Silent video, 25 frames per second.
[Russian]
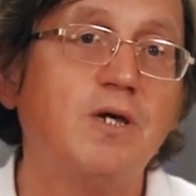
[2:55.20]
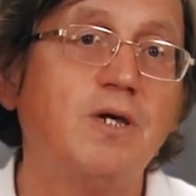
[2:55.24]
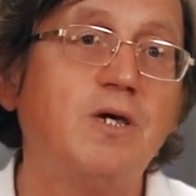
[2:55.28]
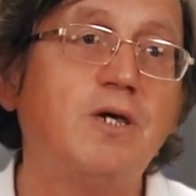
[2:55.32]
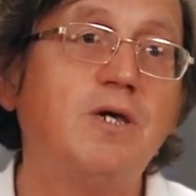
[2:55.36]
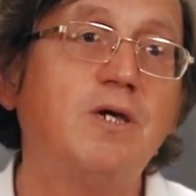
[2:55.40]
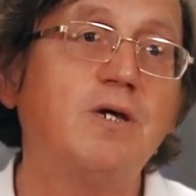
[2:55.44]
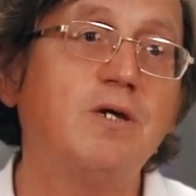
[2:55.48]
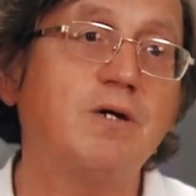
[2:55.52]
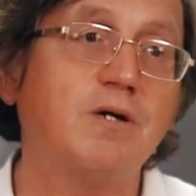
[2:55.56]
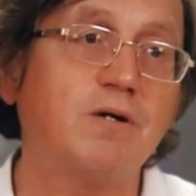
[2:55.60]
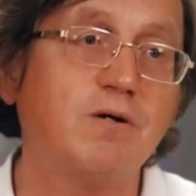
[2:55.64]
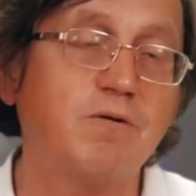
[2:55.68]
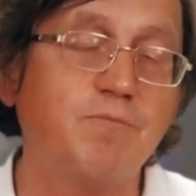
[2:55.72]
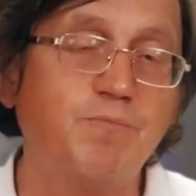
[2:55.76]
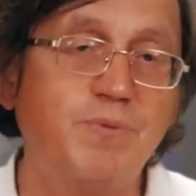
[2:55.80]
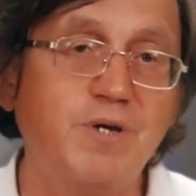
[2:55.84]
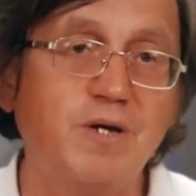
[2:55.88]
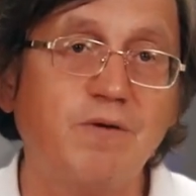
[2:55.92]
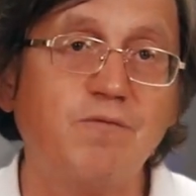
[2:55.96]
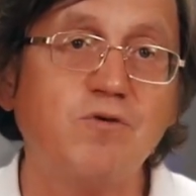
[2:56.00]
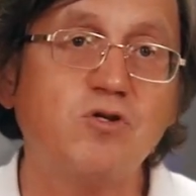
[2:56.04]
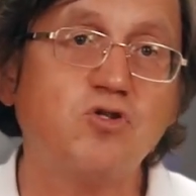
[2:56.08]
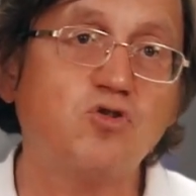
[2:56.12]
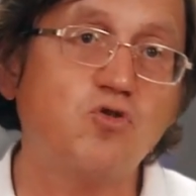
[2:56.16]
И э,
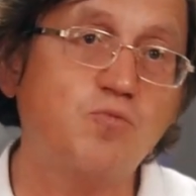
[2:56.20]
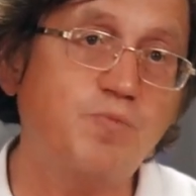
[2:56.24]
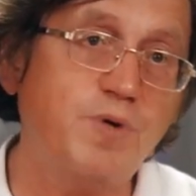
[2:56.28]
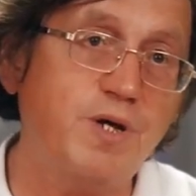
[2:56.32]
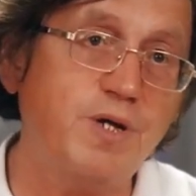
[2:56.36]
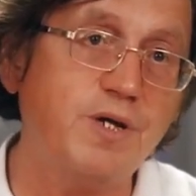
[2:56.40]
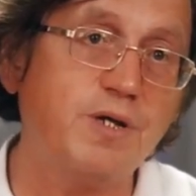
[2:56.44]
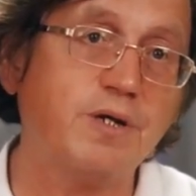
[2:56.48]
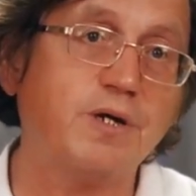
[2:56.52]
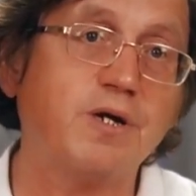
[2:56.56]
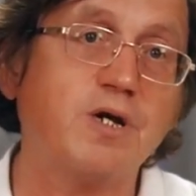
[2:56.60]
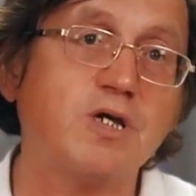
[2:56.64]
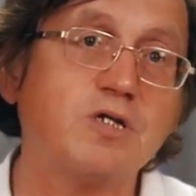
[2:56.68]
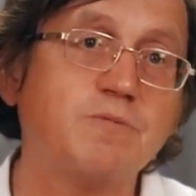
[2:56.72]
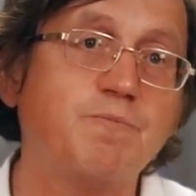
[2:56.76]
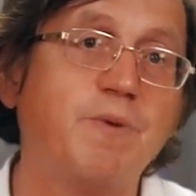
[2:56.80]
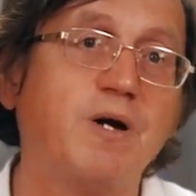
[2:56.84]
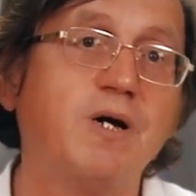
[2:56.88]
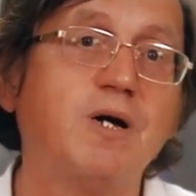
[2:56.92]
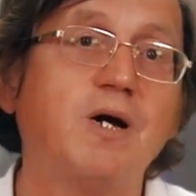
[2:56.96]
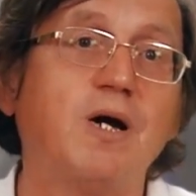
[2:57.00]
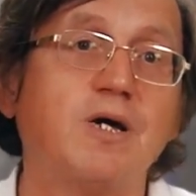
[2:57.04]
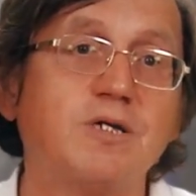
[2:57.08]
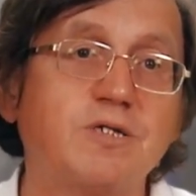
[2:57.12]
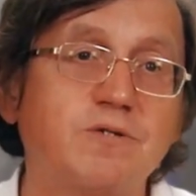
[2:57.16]
первая ступень, она как раз
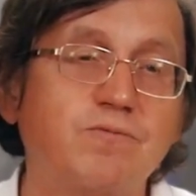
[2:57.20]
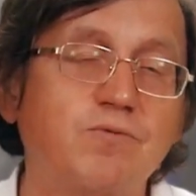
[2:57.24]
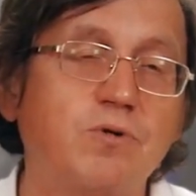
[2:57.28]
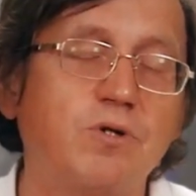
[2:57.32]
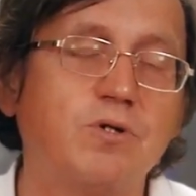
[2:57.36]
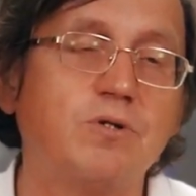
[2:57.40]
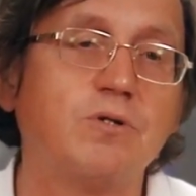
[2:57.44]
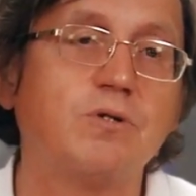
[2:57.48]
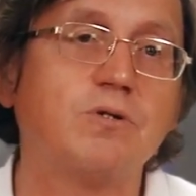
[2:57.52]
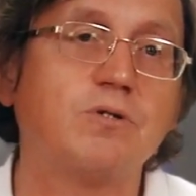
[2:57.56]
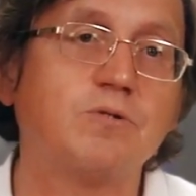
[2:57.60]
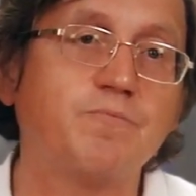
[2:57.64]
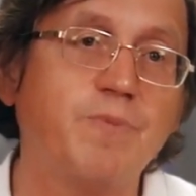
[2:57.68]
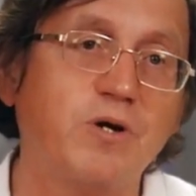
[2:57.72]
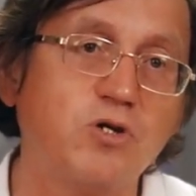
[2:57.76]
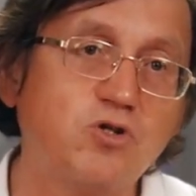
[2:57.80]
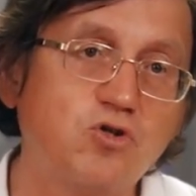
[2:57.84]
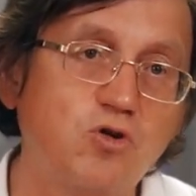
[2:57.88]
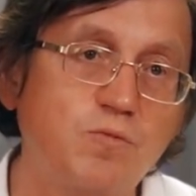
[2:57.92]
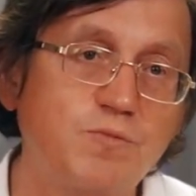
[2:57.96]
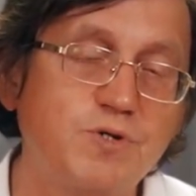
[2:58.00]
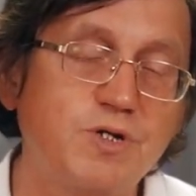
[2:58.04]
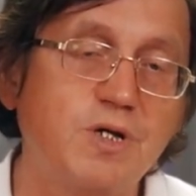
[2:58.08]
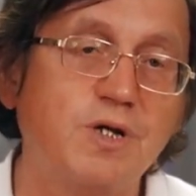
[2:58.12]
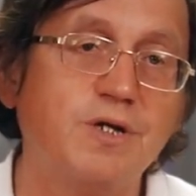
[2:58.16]
показывает, э,
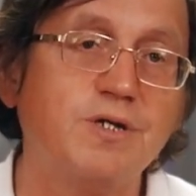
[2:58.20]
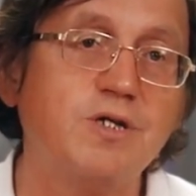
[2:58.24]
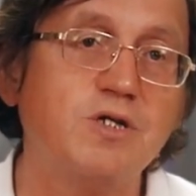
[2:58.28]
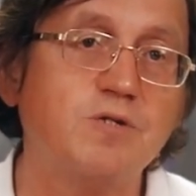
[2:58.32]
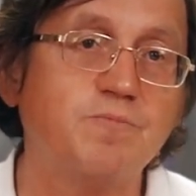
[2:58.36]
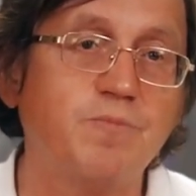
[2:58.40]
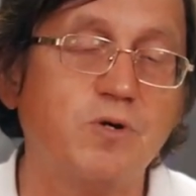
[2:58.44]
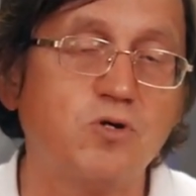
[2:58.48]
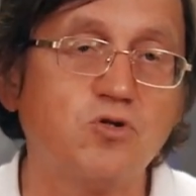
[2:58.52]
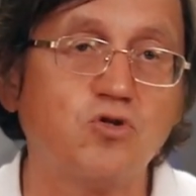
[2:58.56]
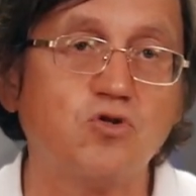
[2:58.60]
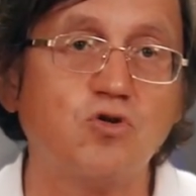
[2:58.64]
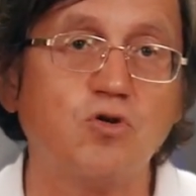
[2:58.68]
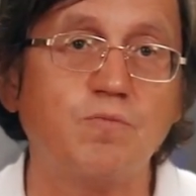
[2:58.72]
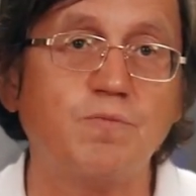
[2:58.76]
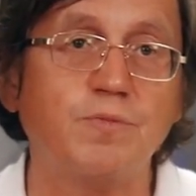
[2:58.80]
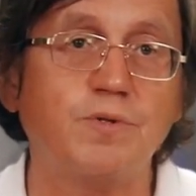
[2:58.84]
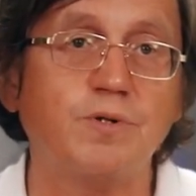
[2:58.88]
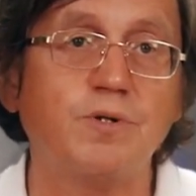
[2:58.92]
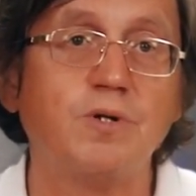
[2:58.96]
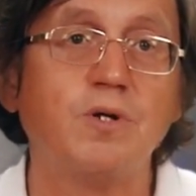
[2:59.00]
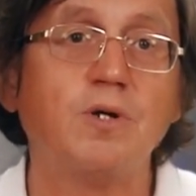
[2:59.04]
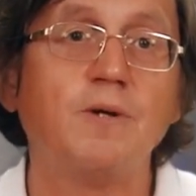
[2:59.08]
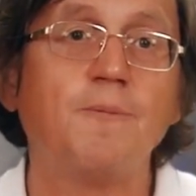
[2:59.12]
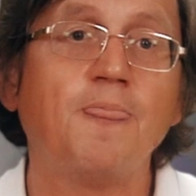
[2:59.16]
способен человек, не
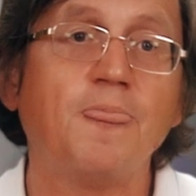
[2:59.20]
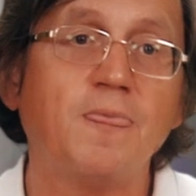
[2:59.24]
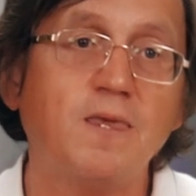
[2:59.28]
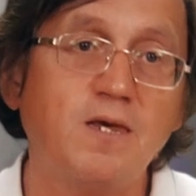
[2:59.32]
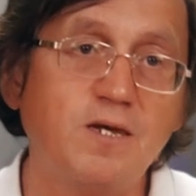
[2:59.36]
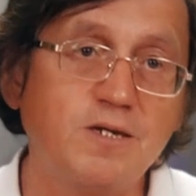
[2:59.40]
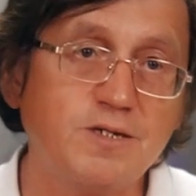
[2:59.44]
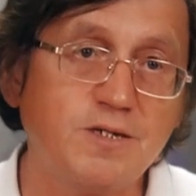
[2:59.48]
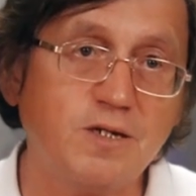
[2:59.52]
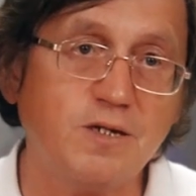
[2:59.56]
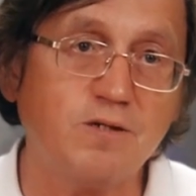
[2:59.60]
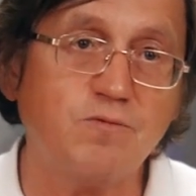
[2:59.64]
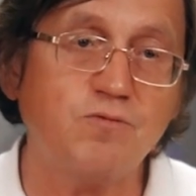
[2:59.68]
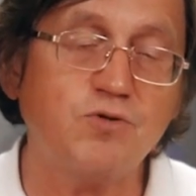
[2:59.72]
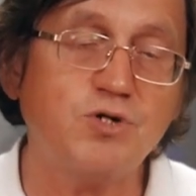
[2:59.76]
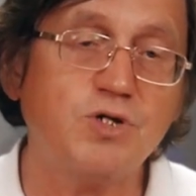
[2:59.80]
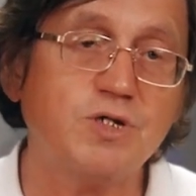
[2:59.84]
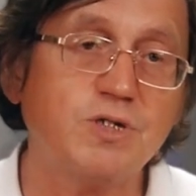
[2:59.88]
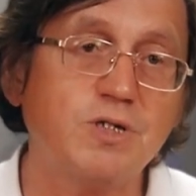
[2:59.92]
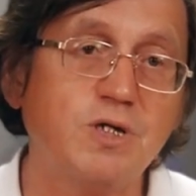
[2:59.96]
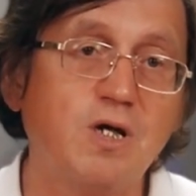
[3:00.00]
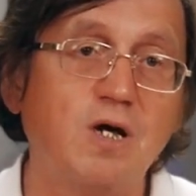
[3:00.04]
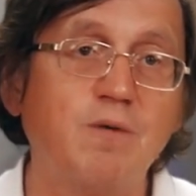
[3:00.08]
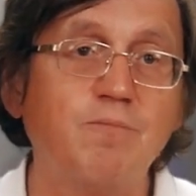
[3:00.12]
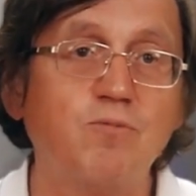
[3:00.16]
способен. Из этого
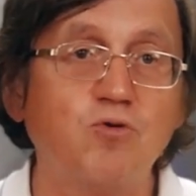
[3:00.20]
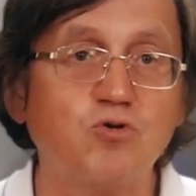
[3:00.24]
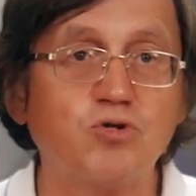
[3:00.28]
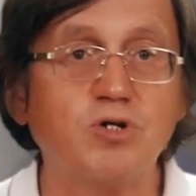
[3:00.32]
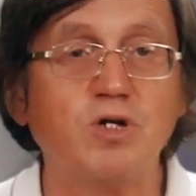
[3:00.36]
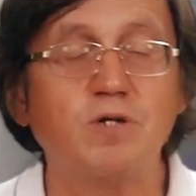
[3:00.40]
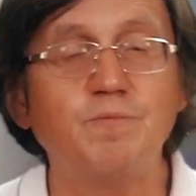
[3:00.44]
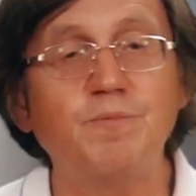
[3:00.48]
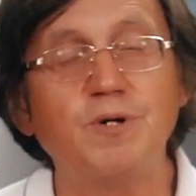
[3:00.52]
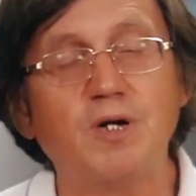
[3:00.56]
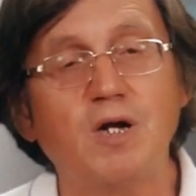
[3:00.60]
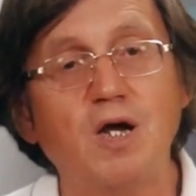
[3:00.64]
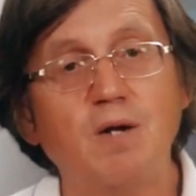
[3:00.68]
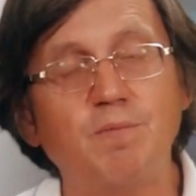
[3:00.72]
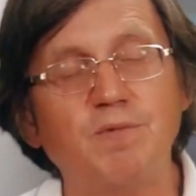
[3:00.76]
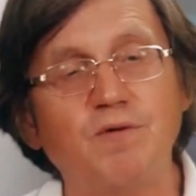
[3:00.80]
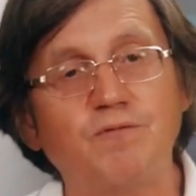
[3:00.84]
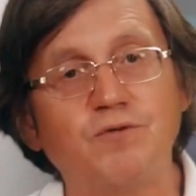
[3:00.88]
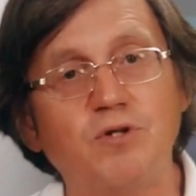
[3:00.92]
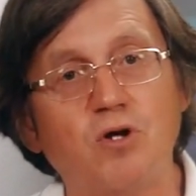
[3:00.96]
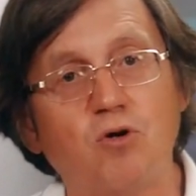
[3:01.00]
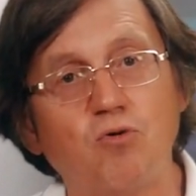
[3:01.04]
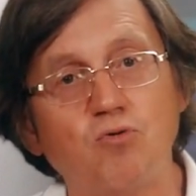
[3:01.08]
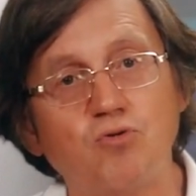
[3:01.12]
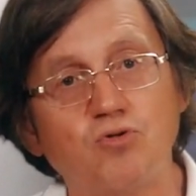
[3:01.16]
числа мы уже отбираем
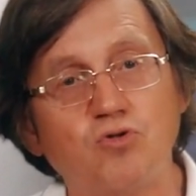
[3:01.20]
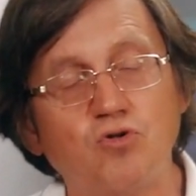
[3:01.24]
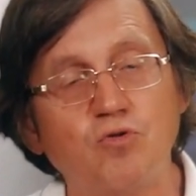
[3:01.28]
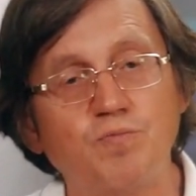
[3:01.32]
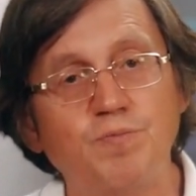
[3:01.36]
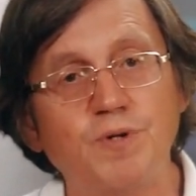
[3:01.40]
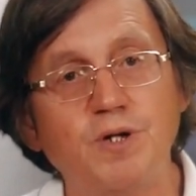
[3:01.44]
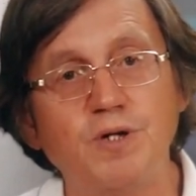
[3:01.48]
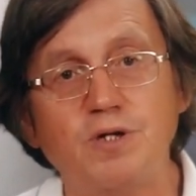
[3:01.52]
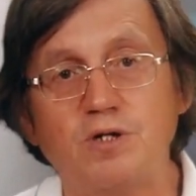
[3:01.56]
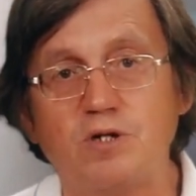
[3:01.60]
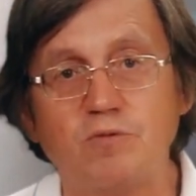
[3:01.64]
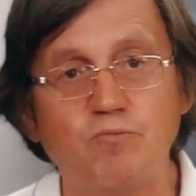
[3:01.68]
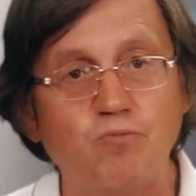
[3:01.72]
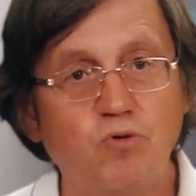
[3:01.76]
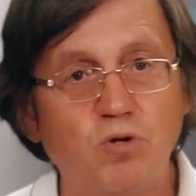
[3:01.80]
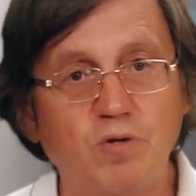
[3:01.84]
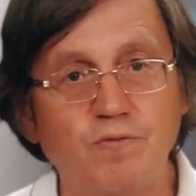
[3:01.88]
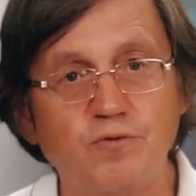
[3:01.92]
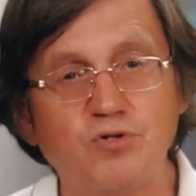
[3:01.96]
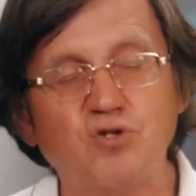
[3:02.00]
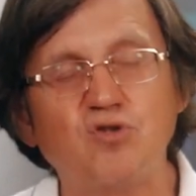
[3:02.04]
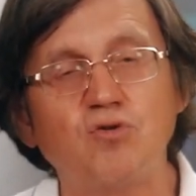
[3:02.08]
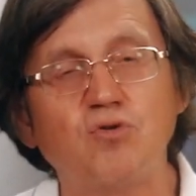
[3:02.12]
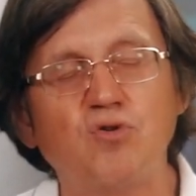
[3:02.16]
на вторую ступень, это
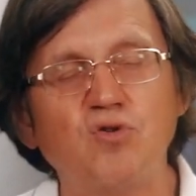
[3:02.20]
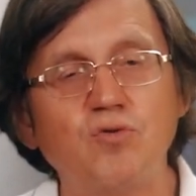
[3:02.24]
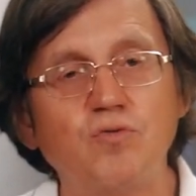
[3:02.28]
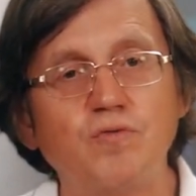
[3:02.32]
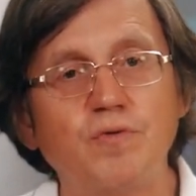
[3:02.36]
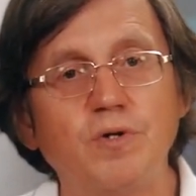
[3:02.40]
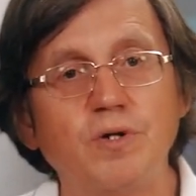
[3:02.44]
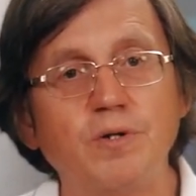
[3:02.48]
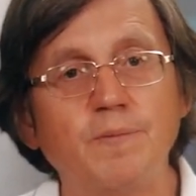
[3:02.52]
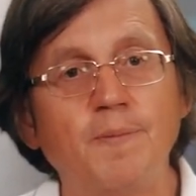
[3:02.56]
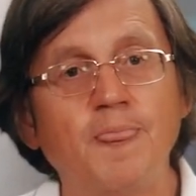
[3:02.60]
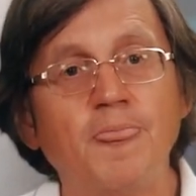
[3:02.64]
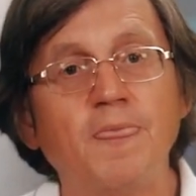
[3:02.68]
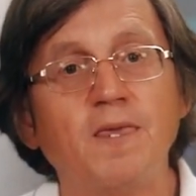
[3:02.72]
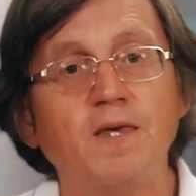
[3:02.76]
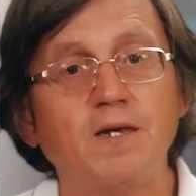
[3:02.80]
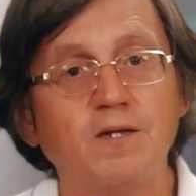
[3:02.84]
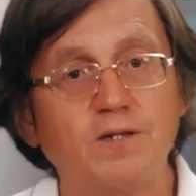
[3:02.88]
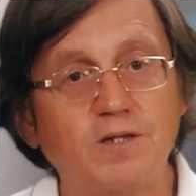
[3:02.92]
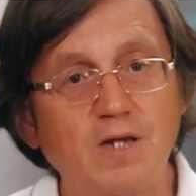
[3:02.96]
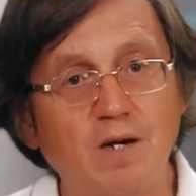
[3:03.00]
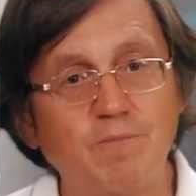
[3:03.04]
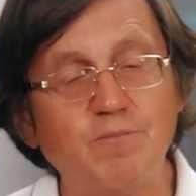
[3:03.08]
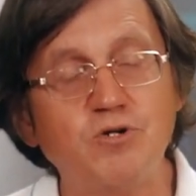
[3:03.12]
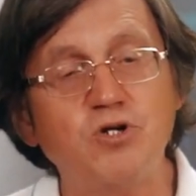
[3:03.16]
более высокий уровень.
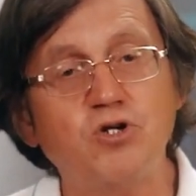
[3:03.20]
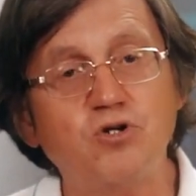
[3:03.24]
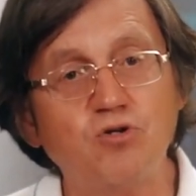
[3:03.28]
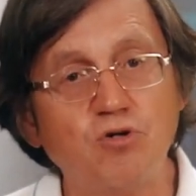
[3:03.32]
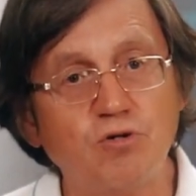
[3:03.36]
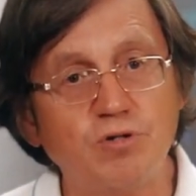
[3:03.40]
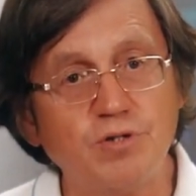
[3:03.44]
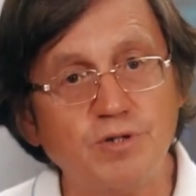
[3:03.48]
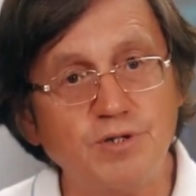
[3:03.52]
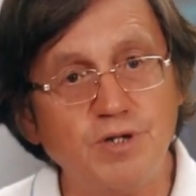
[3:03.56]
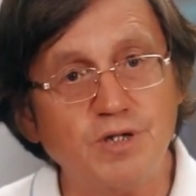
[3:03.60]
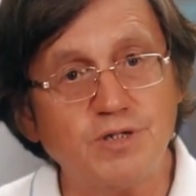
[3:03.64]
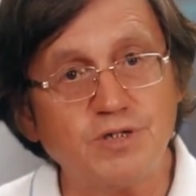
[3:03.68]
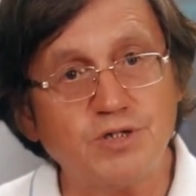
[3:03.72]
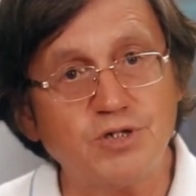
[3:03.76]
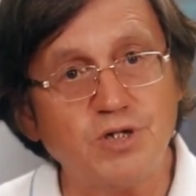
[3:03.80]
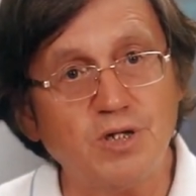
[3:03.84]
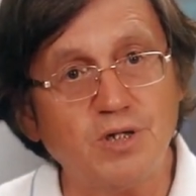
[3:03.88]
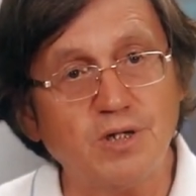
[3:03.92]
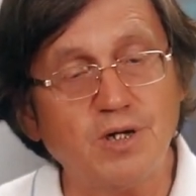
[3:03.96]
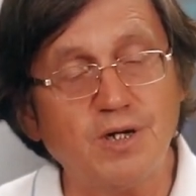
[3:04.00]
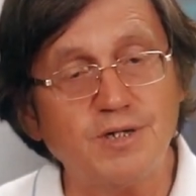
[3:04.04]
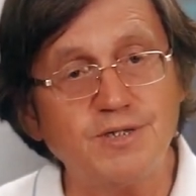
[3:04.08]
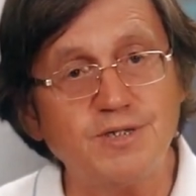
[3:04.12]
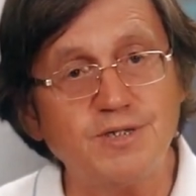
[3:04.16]
Там еще несколько человек